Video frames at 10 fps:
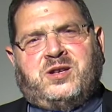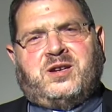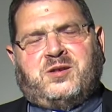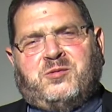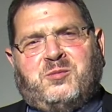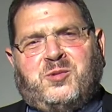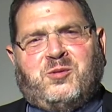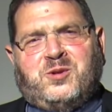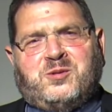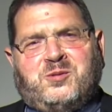trasformò
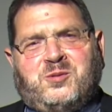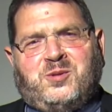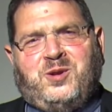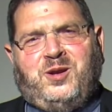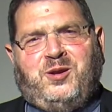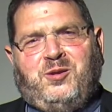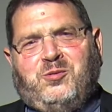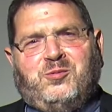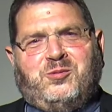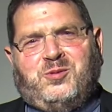questo
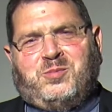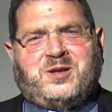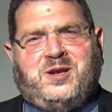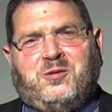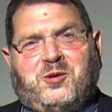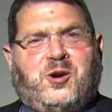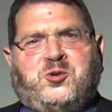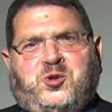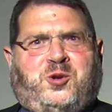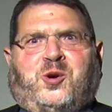in un passivo,
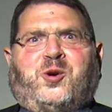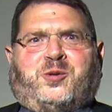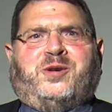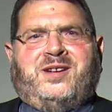cogitor